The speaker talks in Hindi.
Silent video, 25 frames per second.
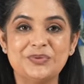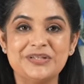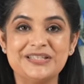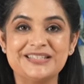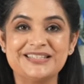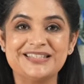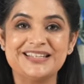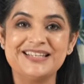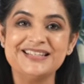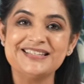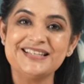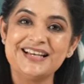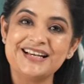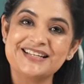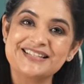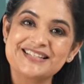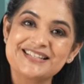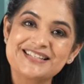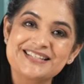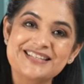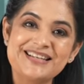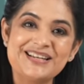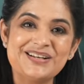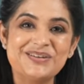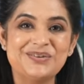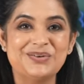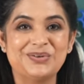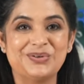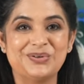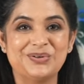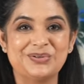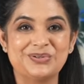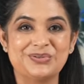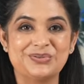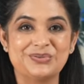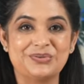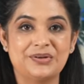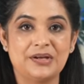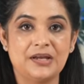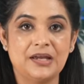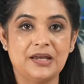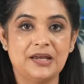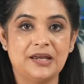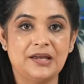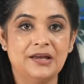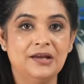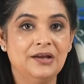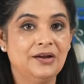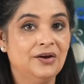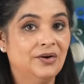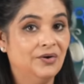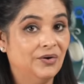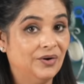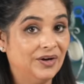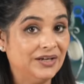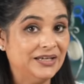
पीसेस अच्छे से कुक हो चुके हैं